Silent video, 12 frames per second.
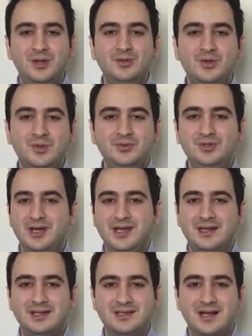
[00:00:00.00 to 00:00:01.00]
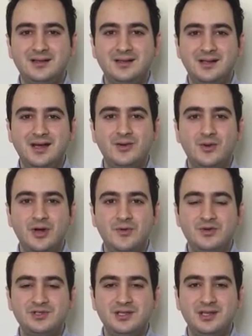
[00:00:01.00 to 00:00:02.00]
Tüm dünyayı etkisi altına alan
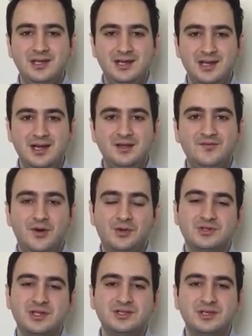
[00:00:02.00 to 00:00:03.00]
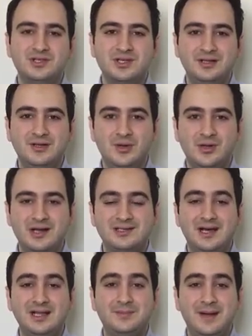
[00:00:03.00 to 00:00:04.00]
koronavirüs nedeniyle Fortus'tan çalışanlar olarak
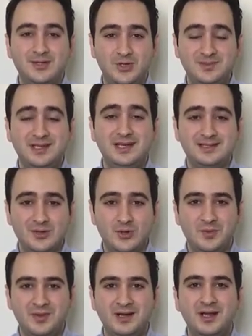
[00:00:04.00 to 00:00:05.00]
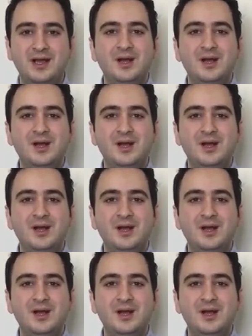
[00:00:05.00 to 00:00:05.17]
sağlık personelimize destek olmak,